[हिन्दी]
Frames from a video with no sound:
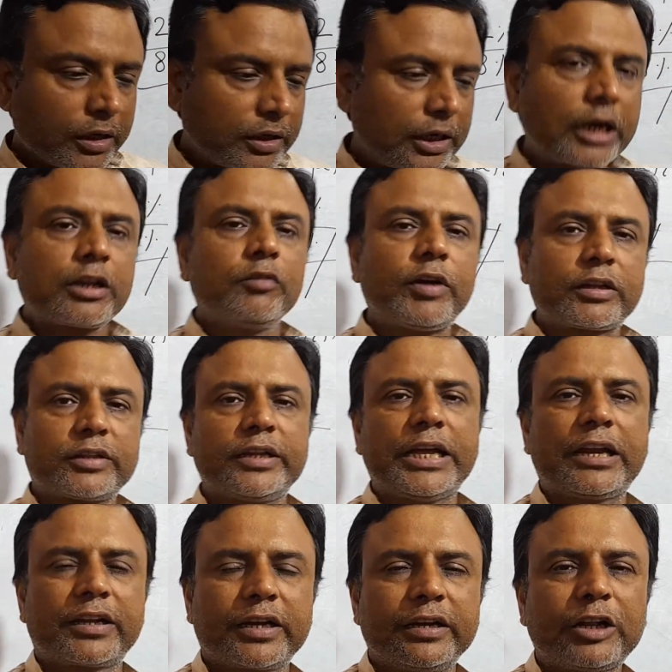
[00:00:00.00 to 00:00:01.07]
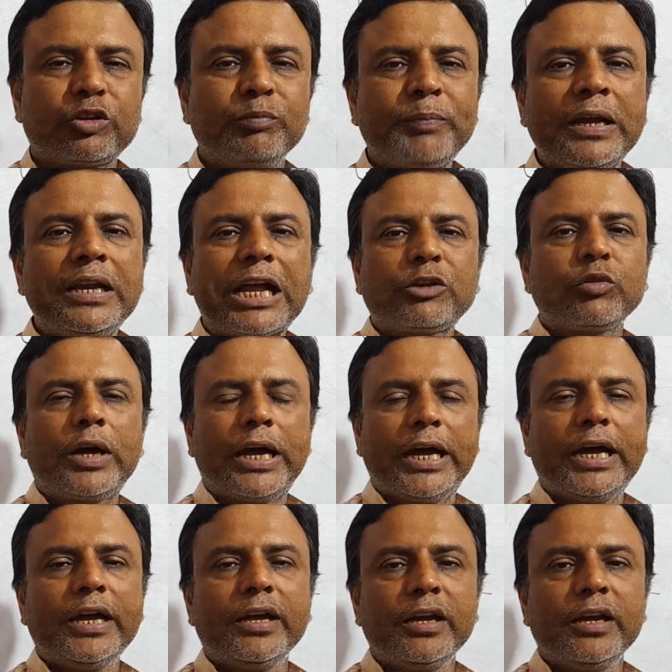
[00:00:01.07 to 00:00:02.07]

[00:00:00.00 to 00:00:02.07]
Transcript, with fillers: क्लर्क वर्ग तैयार करना तो महिला जो है